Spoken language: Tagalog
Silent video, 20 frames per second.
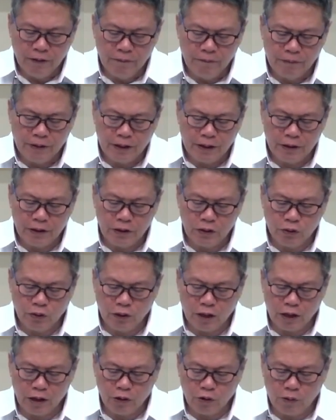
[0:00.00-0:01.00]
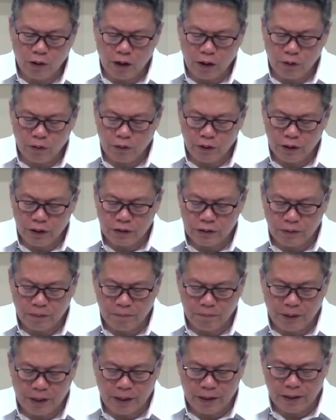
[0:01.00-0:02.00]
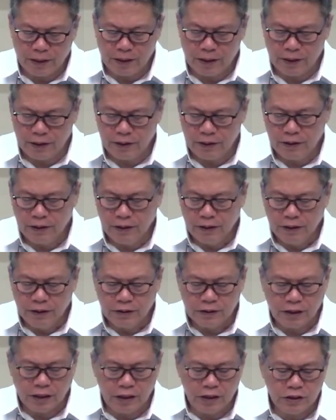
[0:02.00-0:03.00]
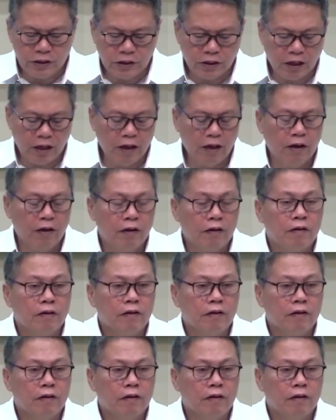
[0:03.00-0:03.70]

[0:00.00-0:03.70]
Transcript: narito gagawa ko ng isang bagay sa Israel